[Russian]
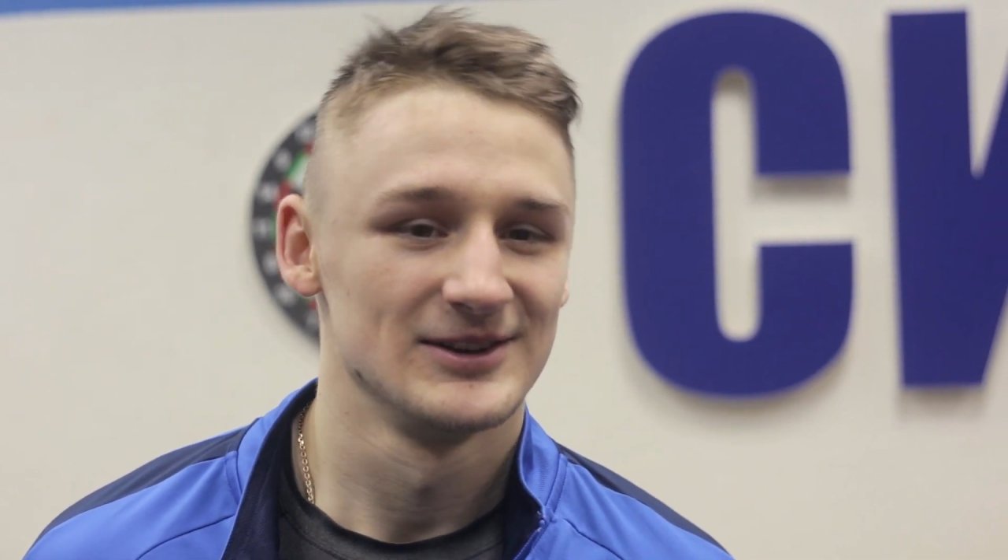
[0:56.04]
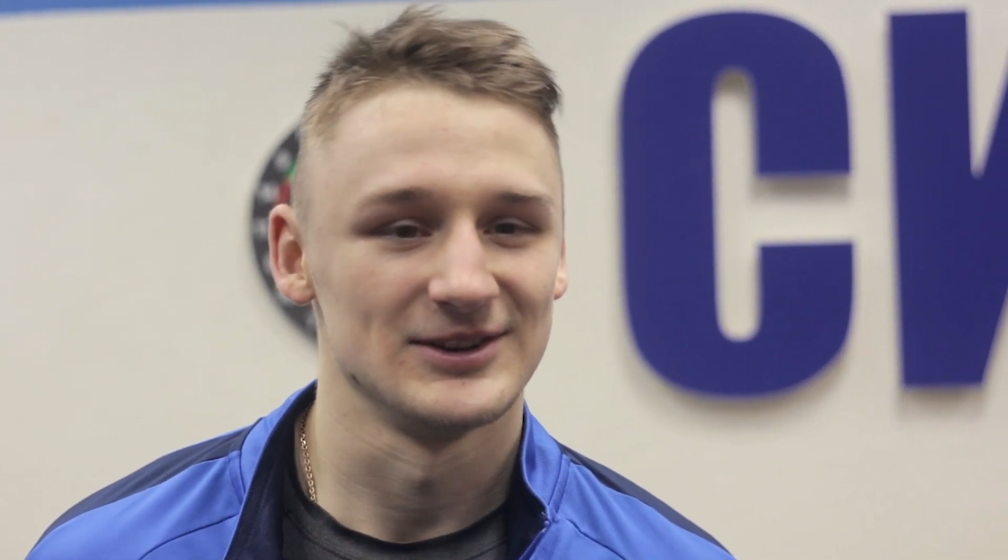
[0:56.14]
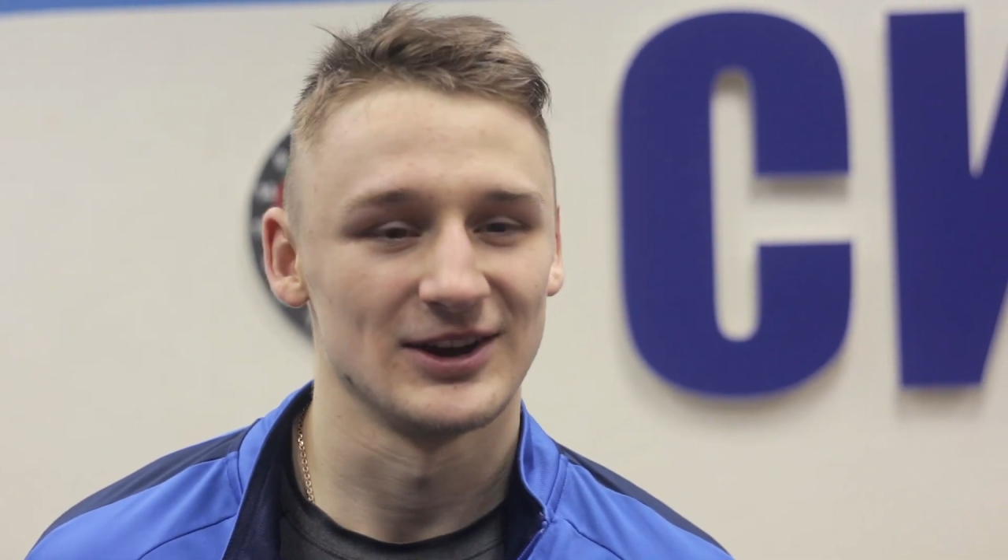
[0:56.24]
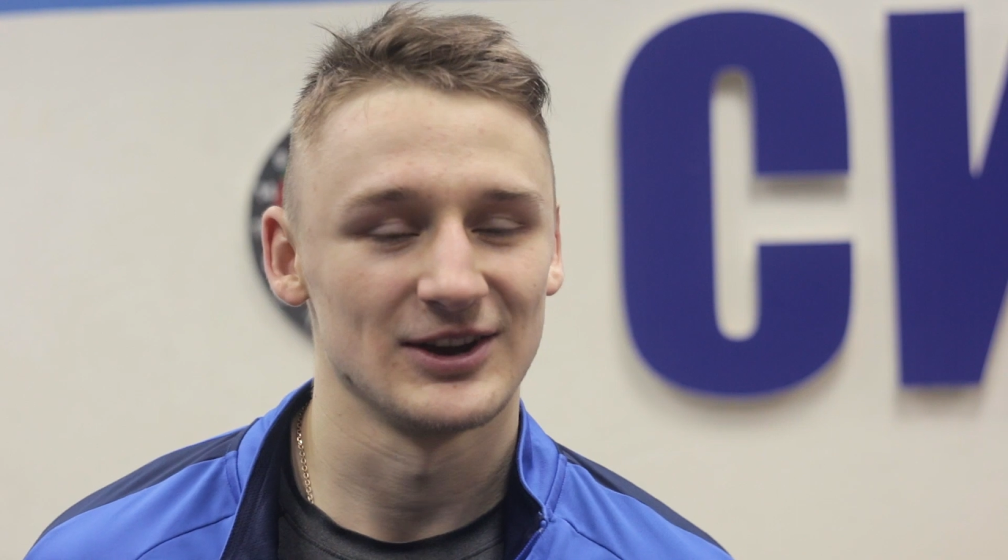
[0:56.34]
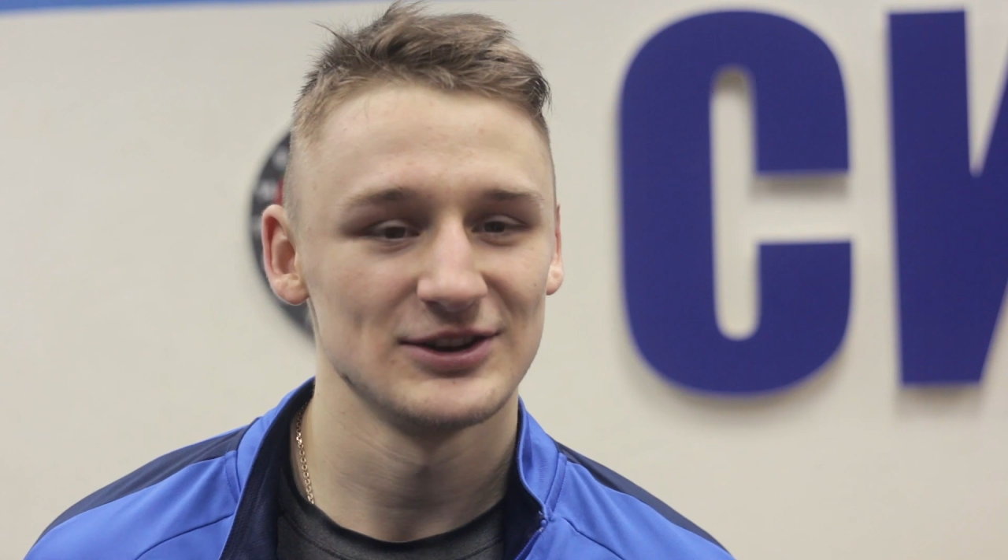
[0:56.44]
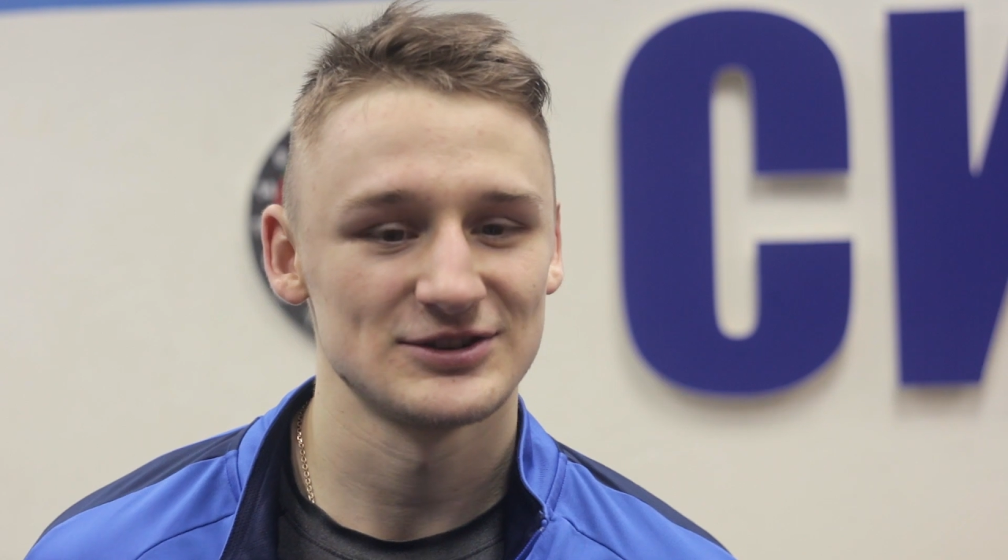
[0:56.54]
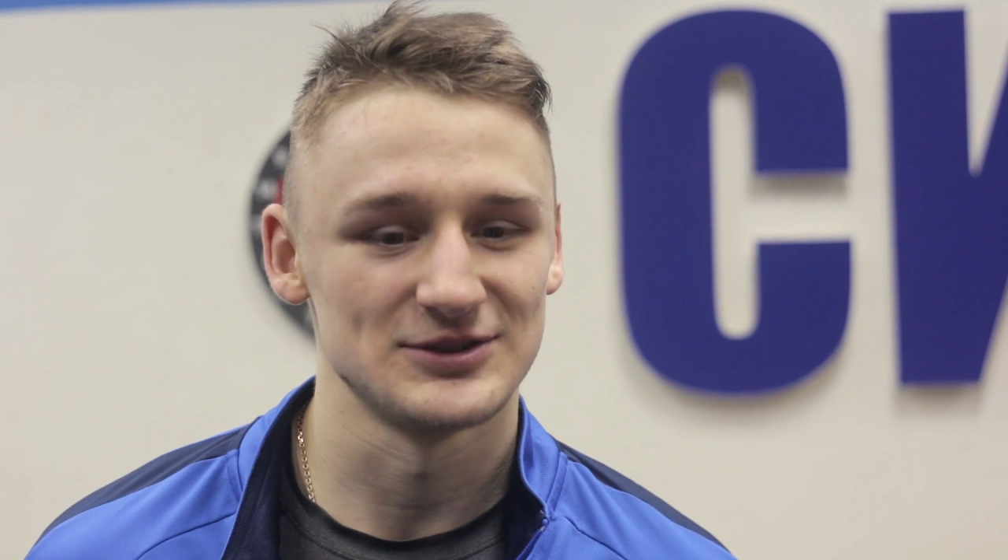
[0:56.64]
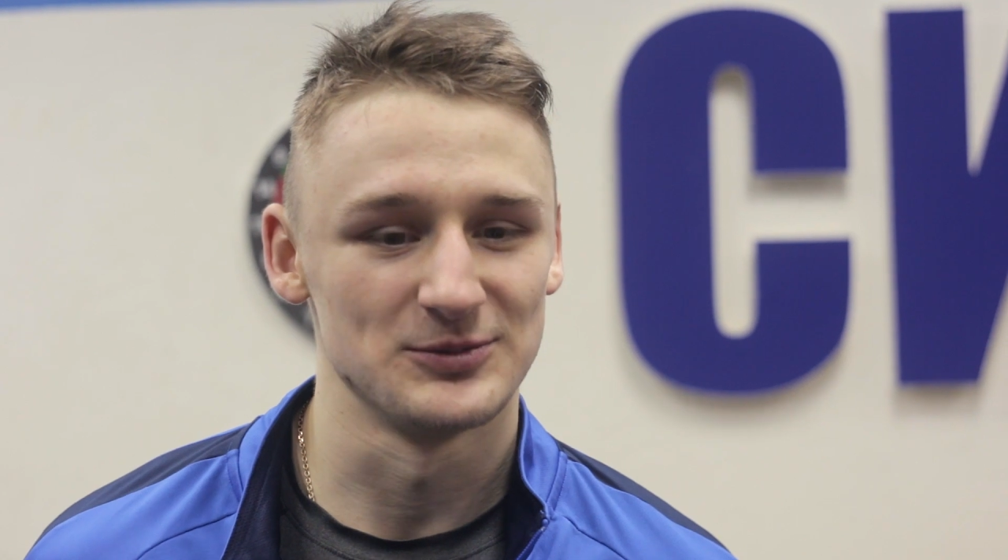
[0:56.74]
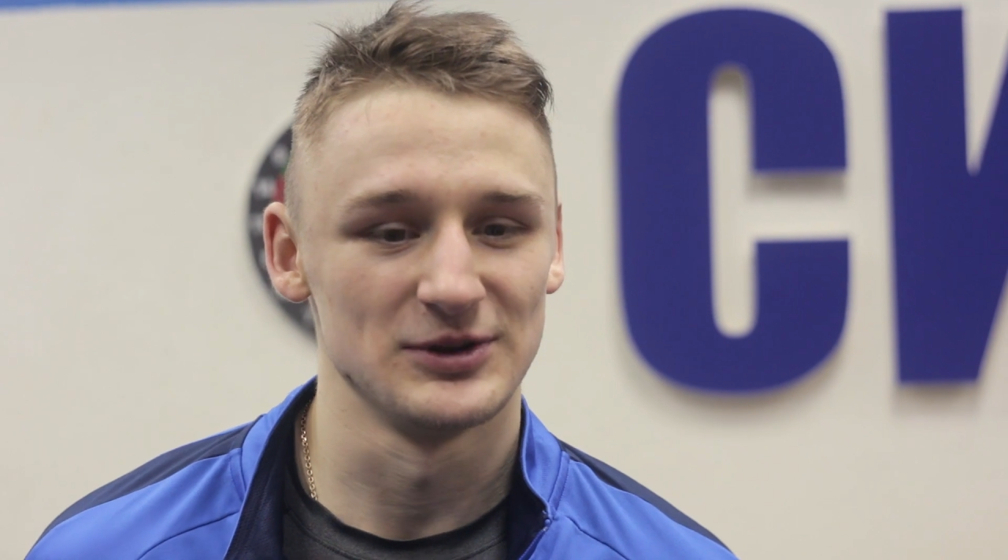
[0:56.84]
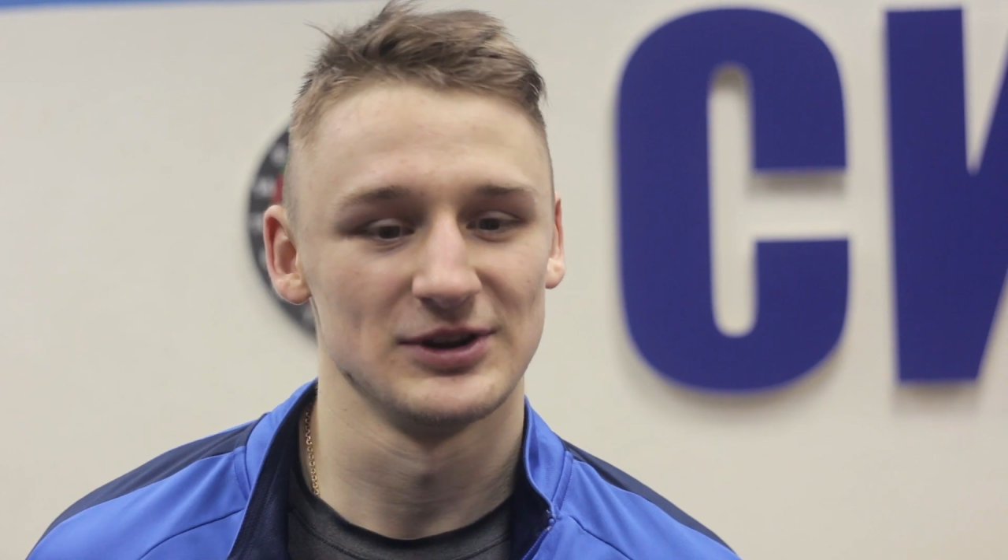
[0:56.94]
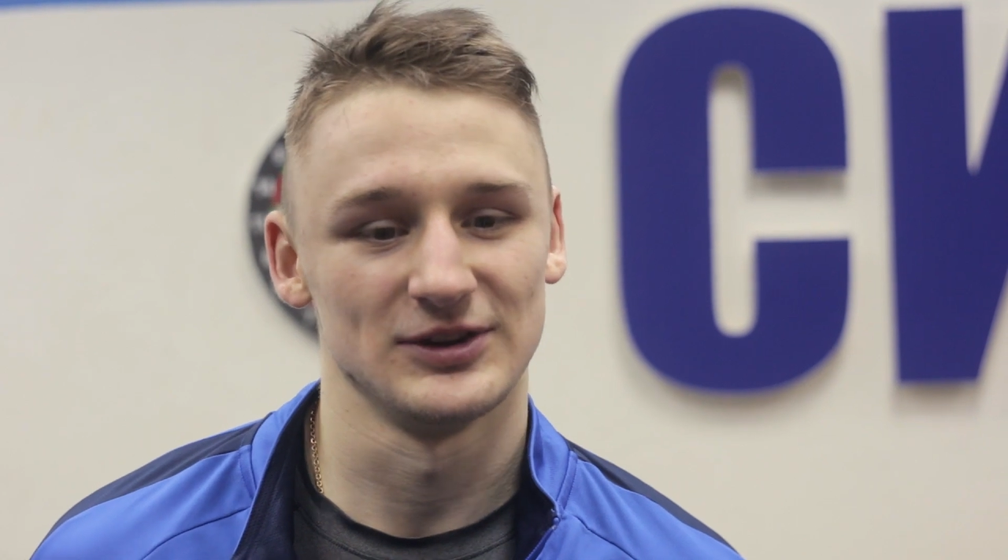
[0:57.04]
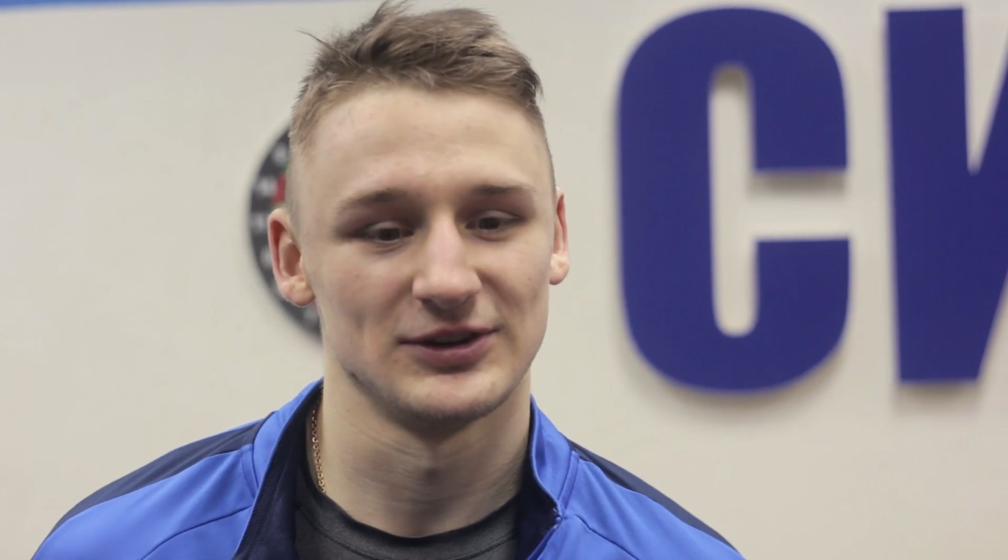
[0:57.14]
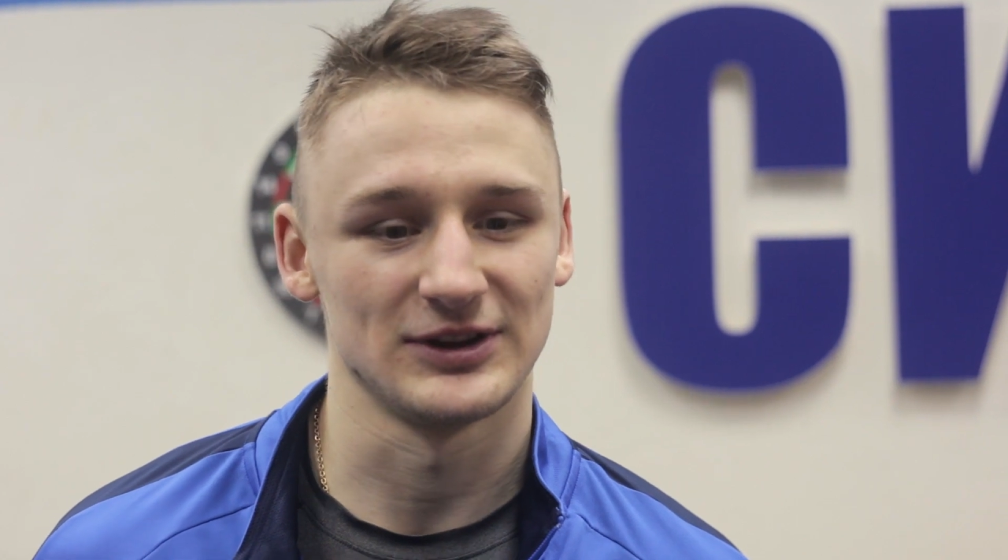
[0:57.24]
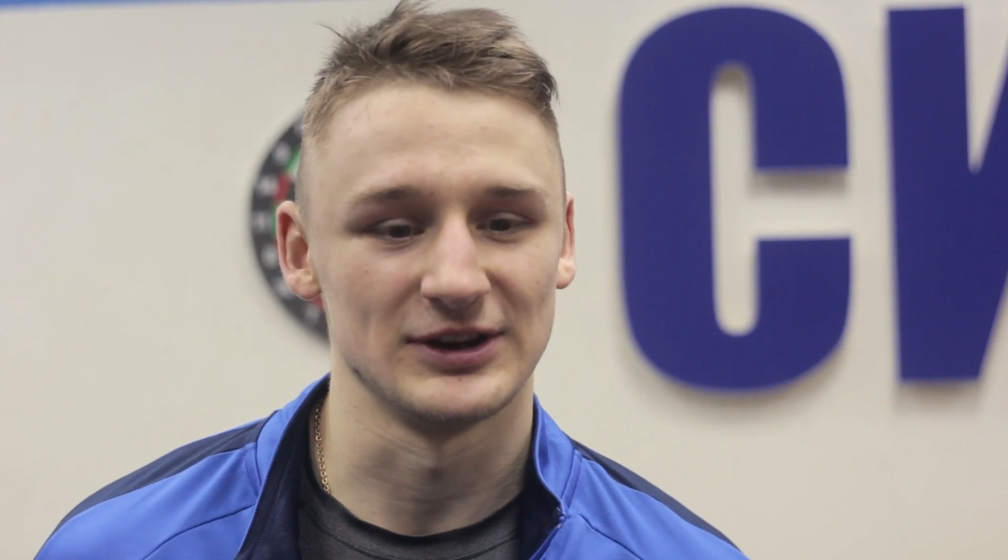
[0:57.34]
Да, конечно, мы с